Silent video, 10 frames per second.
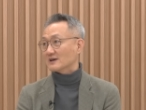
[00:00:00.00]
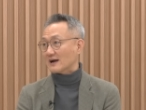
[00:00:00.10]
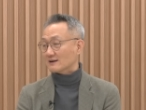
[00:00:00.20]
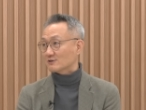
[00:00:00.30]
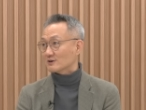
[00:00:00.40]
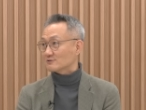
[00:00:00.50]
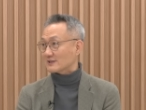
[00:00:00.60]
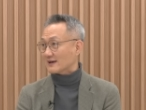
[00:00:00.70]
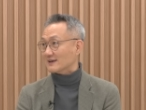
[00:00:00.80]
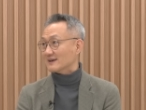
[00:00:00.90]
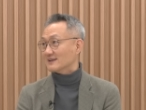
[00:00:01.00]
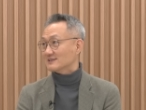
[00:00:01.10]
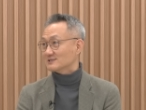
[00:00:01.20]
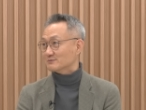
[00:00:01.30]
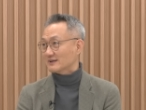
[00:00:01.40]
갈 거라고 네. 다 얘기를
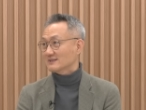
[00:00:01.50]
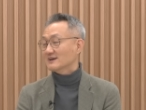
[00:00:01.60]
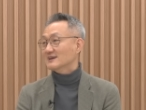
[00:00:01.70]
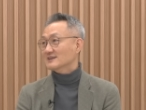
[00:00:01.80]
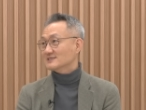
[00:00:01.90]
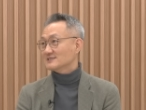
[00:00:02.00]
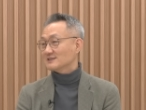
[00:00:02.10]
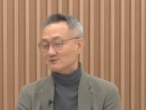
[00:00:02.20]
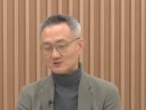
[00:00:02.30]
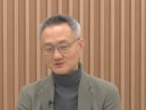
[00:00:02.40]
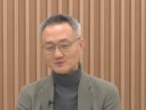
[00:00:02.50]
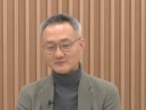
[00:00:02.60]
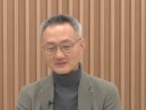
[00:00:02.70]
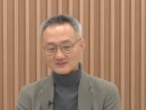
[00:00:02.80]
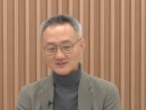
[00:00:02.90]
했지만 실제 뒤집어
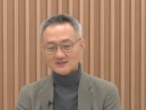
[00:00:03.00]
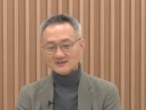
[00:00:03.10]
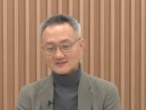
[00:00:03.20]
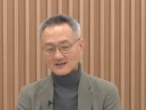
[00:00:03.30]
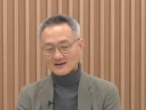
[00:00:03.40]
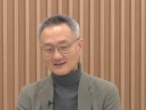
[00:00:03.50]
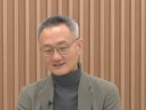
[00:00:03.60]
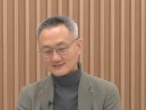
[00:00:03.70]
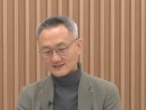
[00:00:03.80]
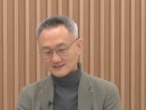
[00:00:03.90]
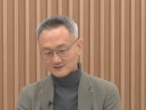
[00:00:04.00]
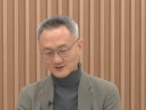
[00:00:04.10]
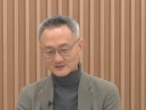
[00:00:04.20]
봤더니 다 약세가 됐죠.